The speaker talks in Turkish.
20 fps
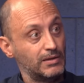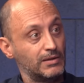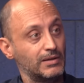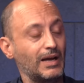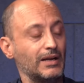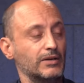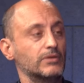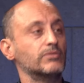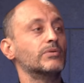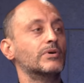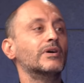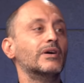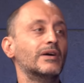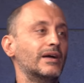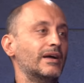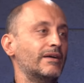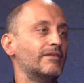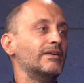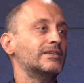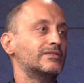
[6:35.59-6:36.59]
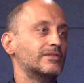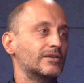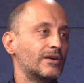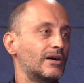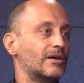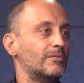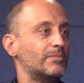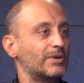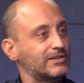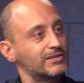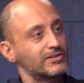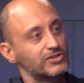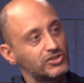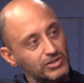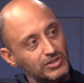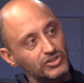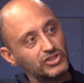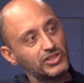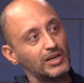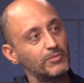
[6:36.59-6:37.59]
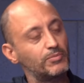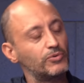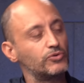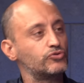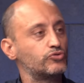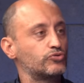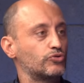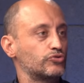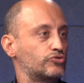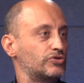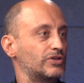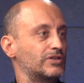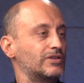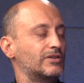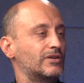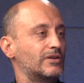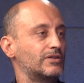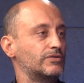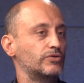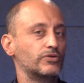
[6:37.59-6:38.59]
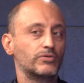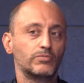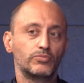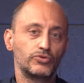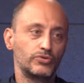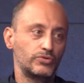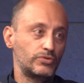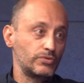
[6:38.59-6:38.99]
Yani e, evet aa bakın işte CHP %37 alıyor bunu.